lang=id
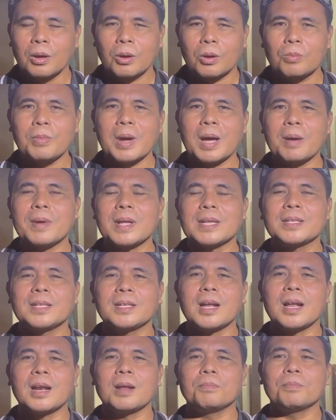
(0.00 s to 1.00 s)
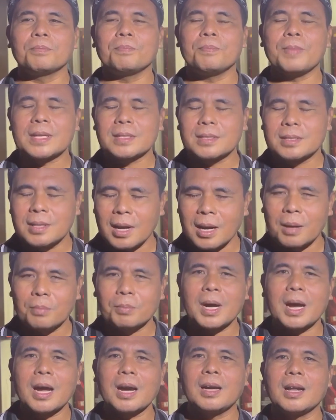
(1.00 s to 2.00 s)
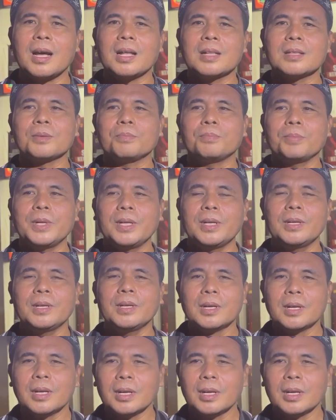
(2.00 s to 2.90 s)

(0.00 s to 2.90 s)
rumah pasti dalam pas dalam keadaan sepi